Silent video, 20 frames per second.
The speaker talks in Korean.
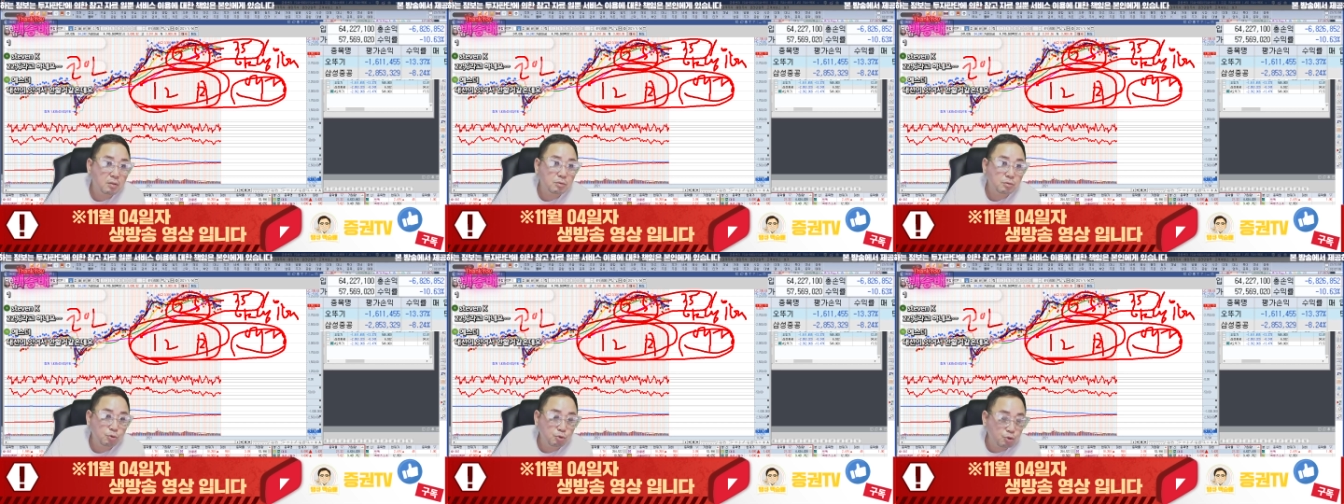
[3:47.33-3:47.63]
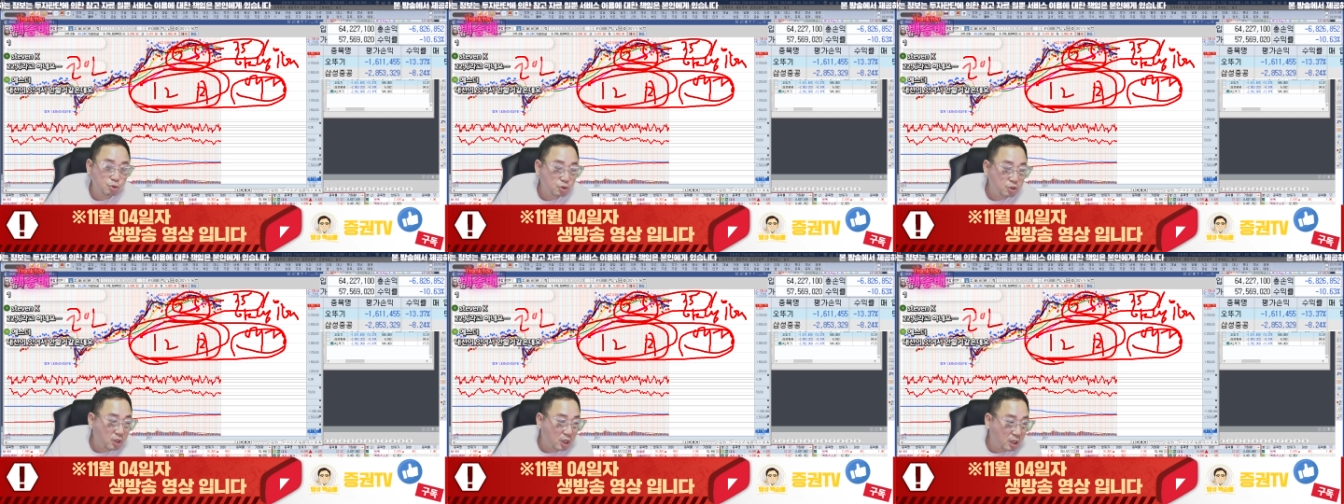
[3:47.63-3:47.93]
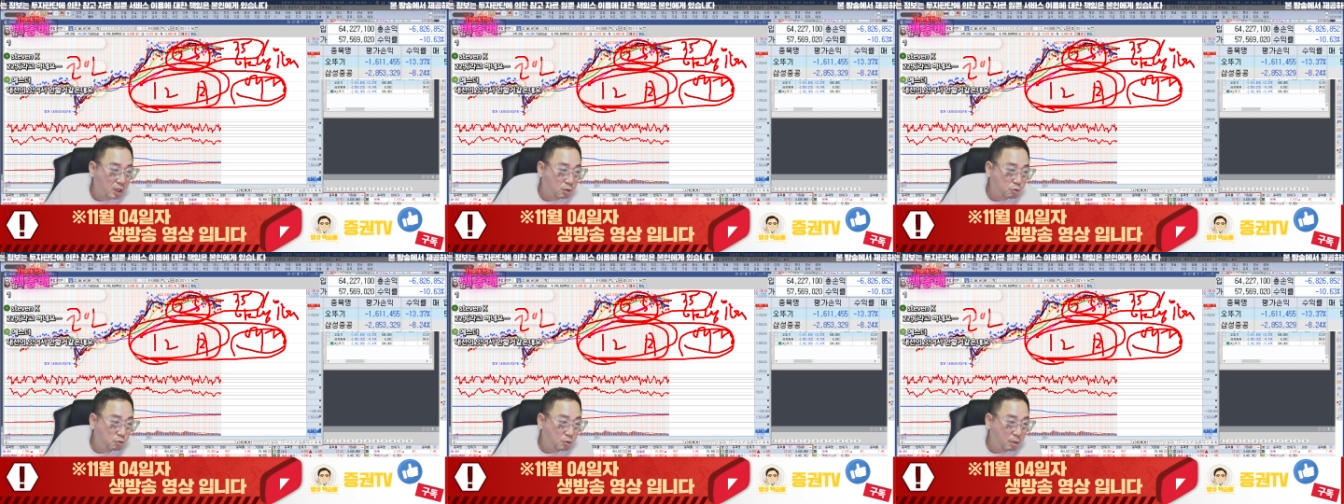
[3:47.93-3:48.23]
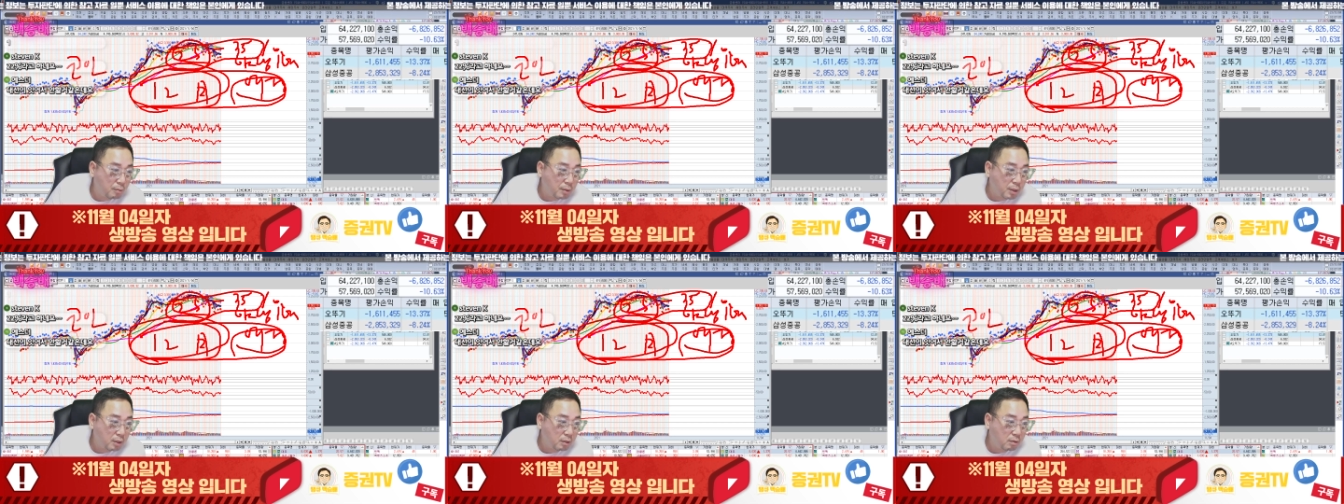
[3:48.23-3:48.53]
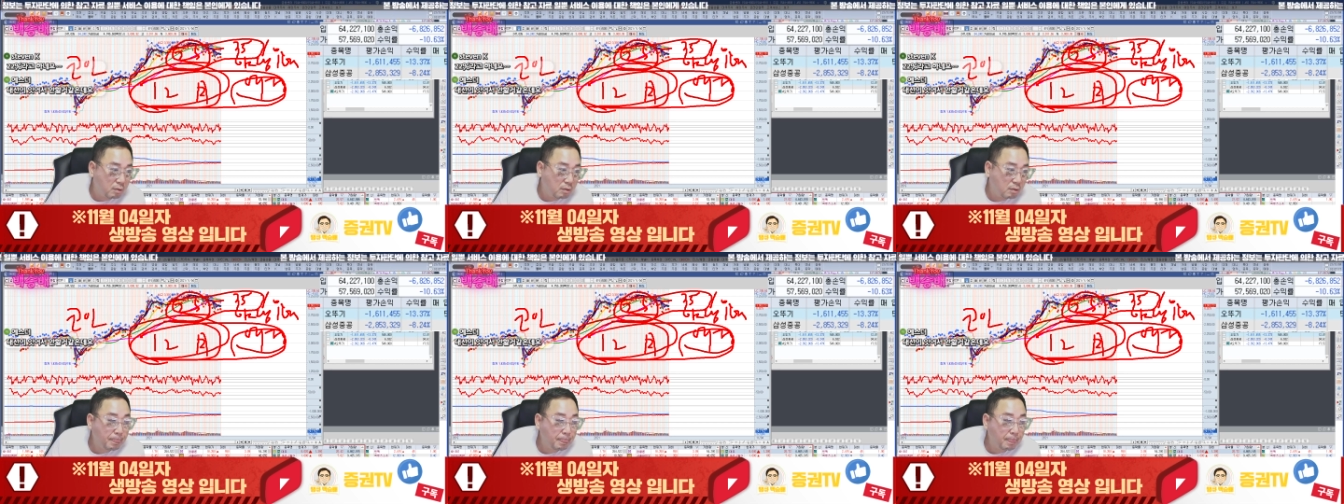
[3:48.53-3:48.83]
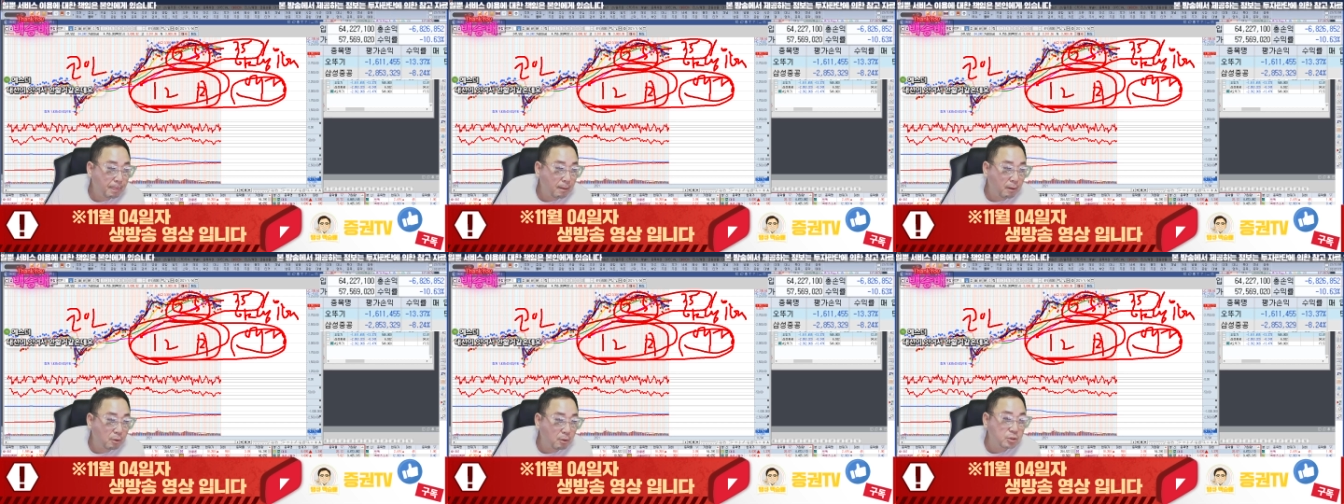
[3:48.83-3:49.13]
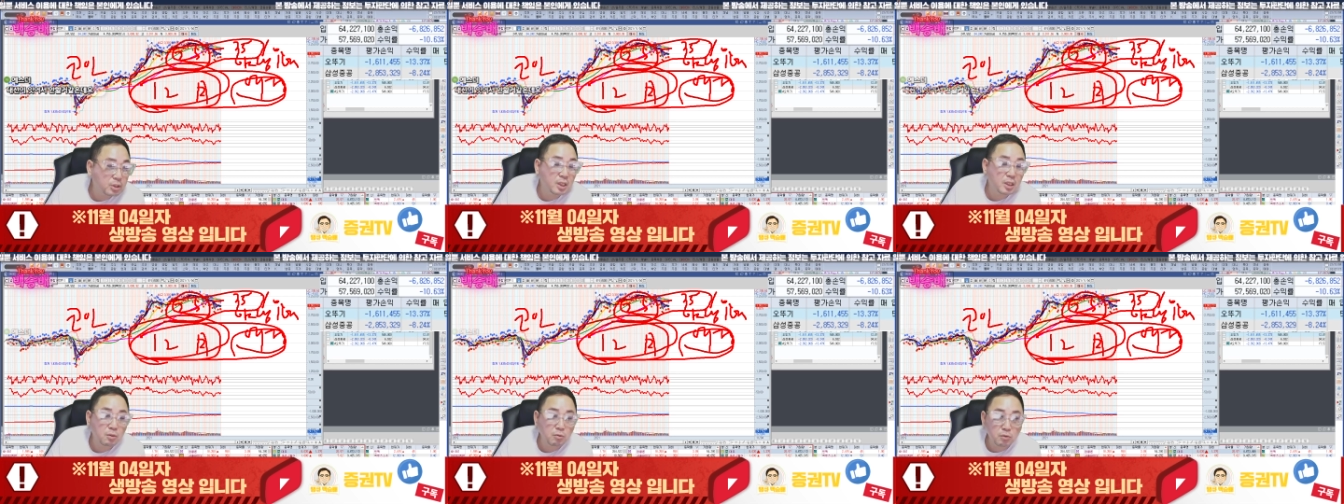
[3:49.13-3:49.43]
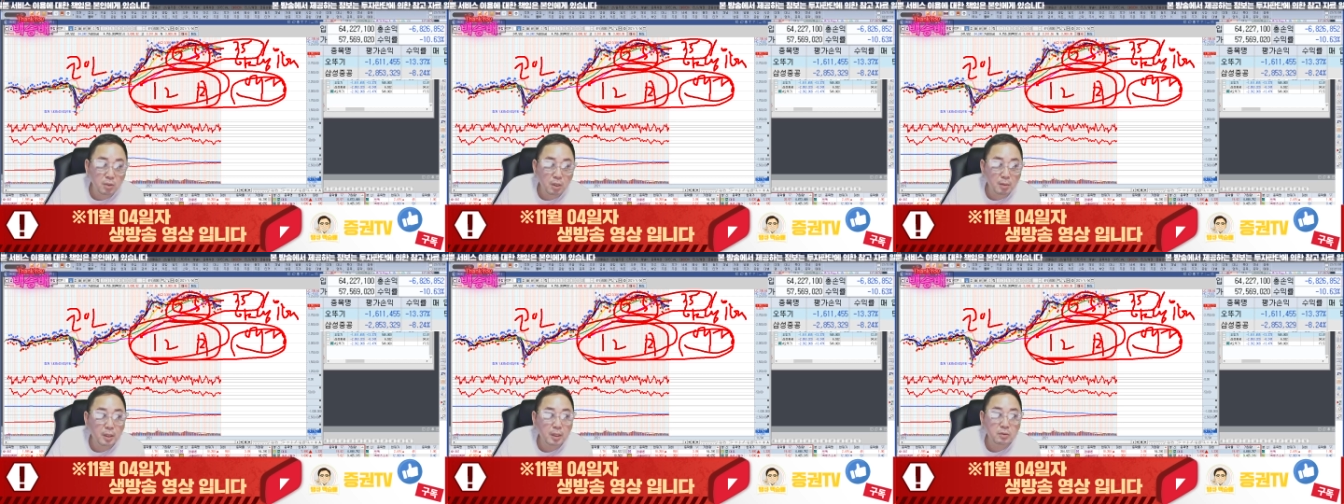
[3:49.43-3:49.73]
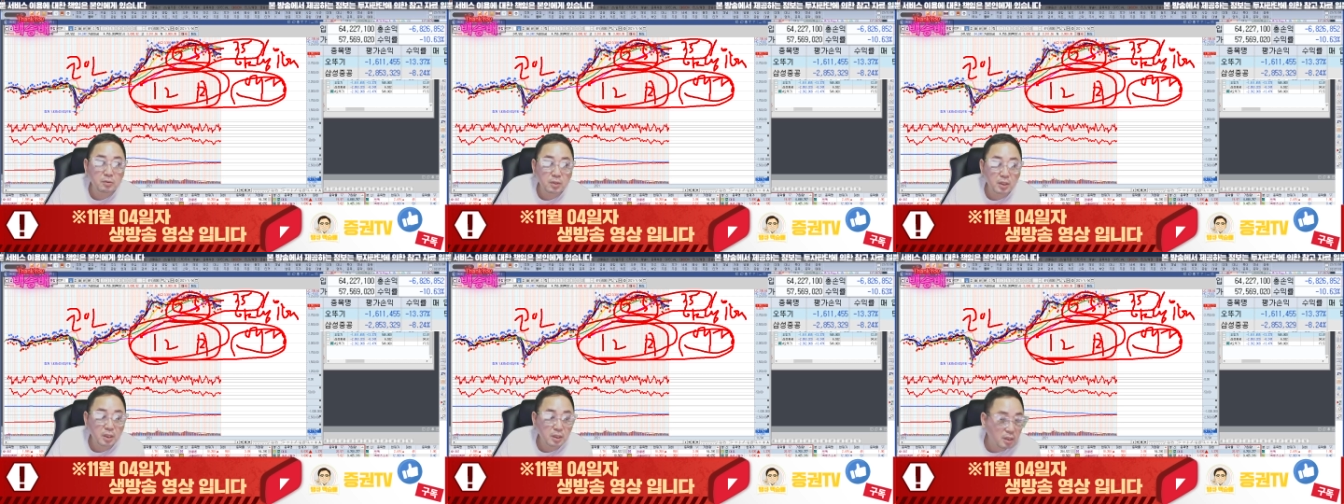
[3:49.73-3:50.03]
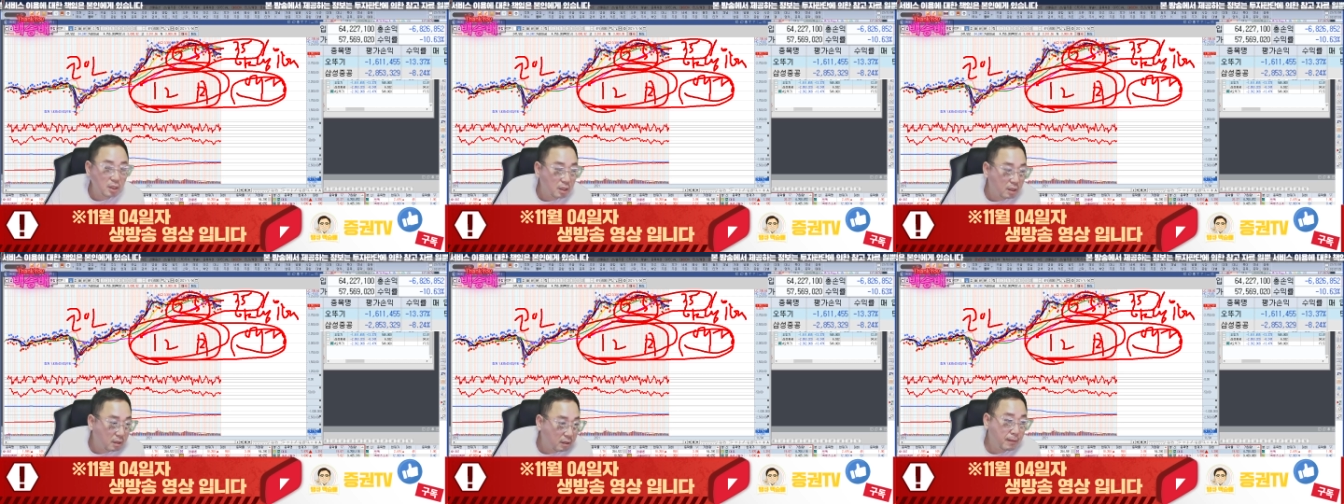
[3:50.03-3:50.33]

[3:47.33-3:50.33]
주식의 인구가 많어? 어디 인구가 많을 것 같아?